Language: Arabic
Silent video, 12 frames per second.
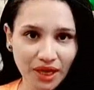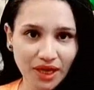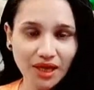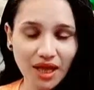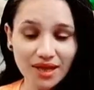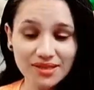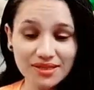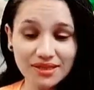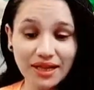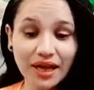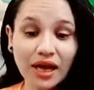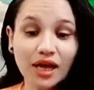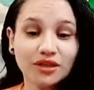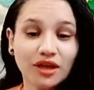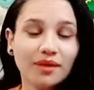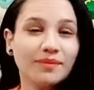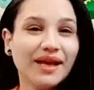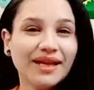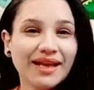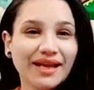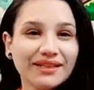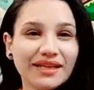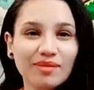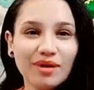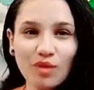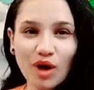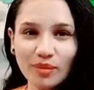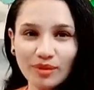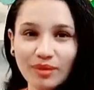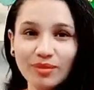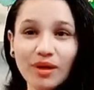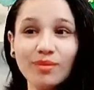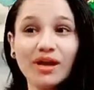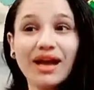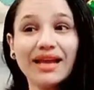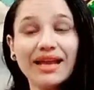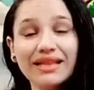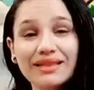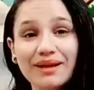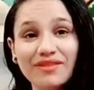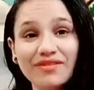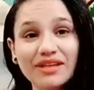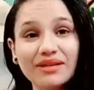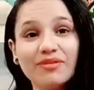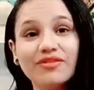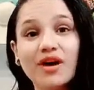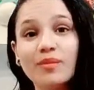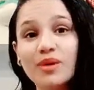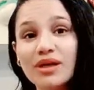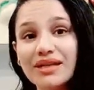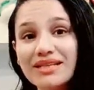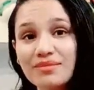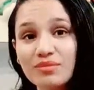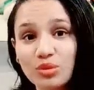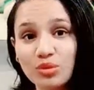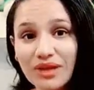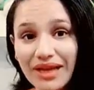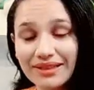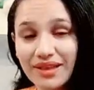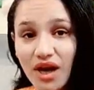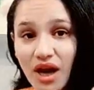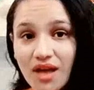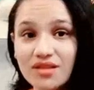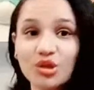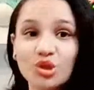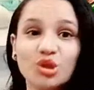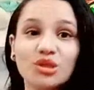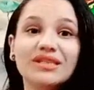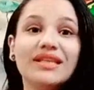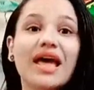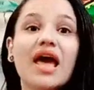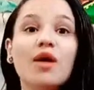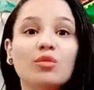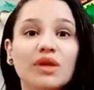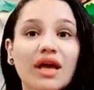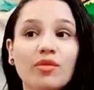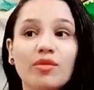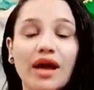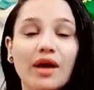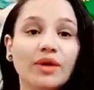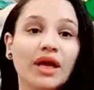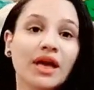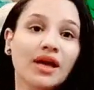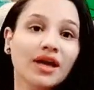الحظ ده طيب احنا عندنا مجموعه كبيره من الابراج على قد على فكره ما في ابراج لازم تكون عندها حذر شديد قوي قوي قوي